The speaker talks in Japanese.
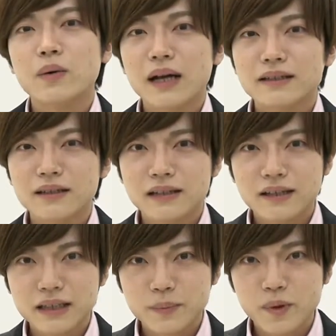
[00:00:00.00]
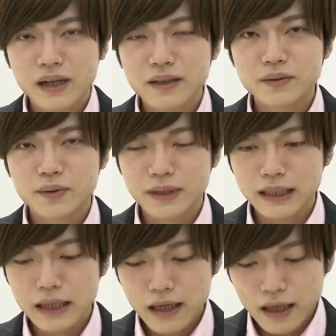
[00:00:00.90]
ご覧いただいても分かる通
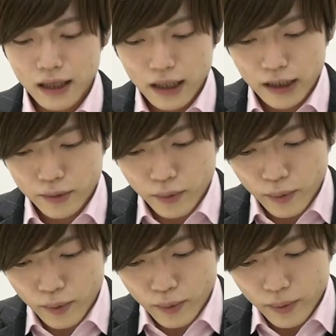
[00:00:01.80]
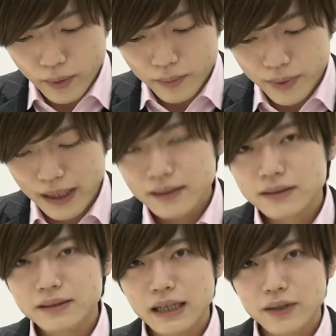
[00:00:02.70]
り、えっと、
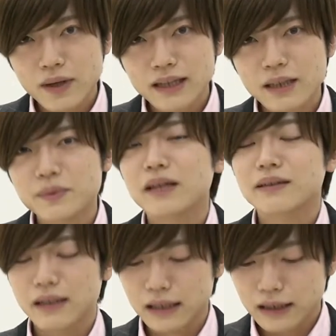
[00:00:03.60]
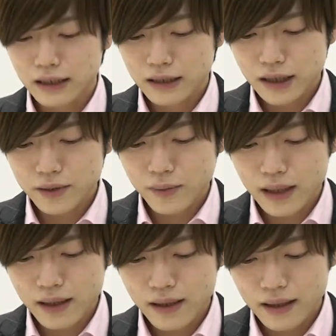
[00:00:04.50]
プレックス系のアイテムだったりあと
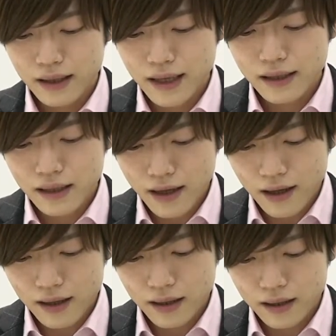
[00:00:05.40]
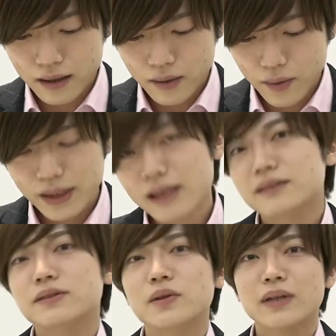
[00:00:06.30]
はヘアカラーをケア
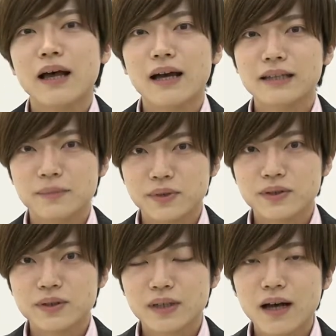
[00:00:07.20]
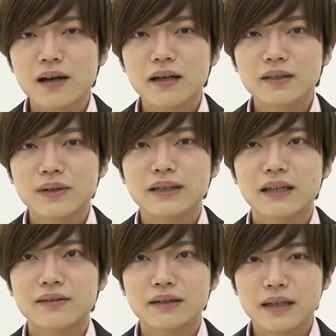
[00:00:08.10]
するようなアイテムが増えて
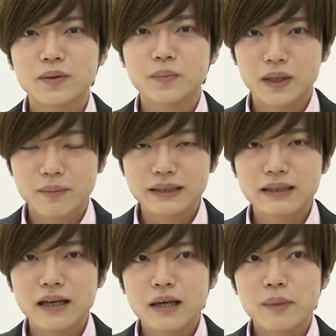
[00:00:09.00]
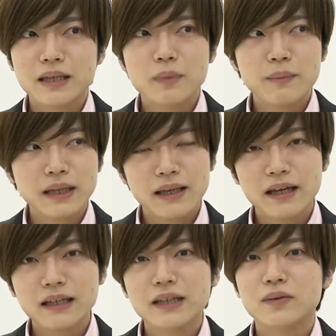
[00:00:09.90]
いるかなと思います、まあ、今まで
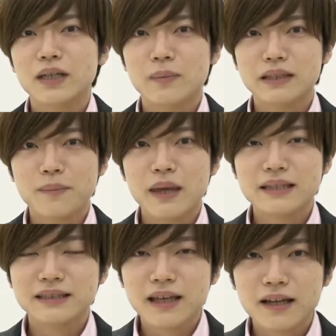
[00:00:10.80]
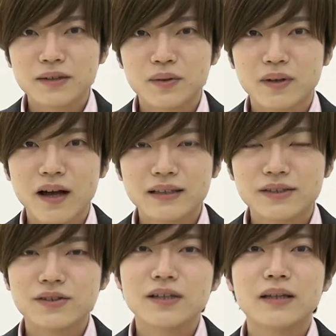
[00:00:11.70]
ヘアケアといえばダメージケアというのが
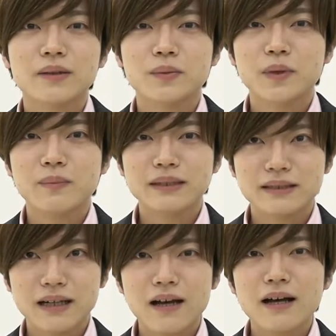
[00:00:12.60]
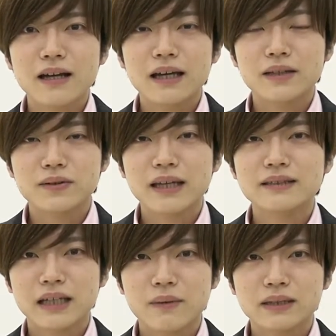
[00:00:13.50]
主流だったと思いますが、えー、と
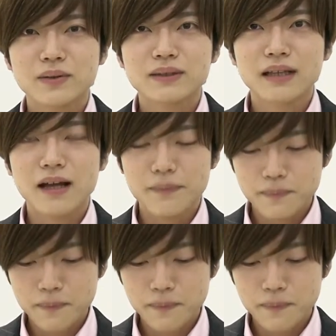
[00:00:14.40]
現在はそういった